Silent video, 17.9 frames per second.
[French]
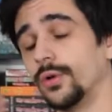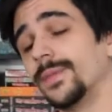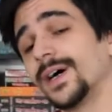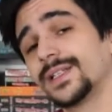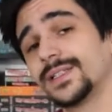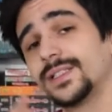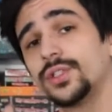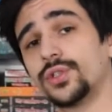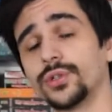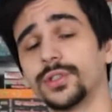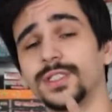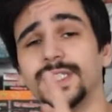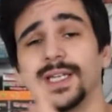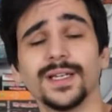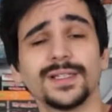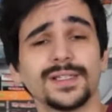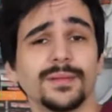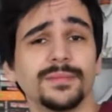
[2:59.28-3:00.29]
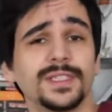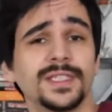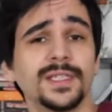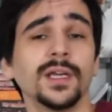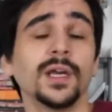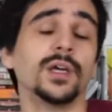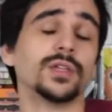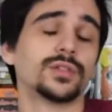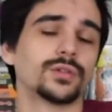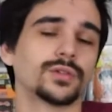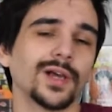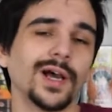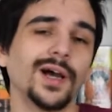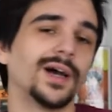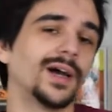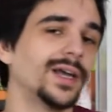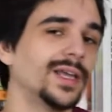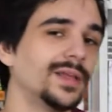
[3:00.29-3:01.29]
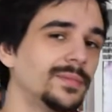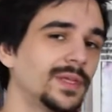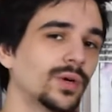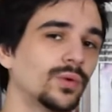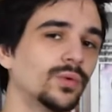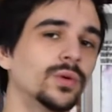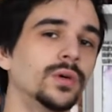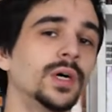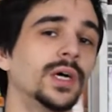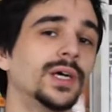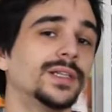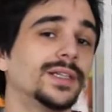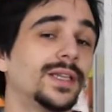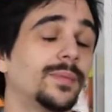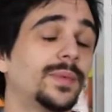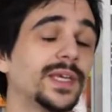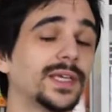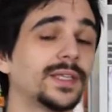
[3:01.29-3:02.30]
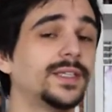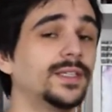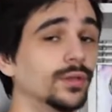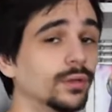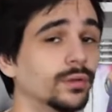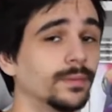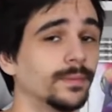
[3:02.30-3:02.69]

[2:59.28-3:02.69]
mardi, jeudi et samedi, ce sera à Emiru des pieds Kido.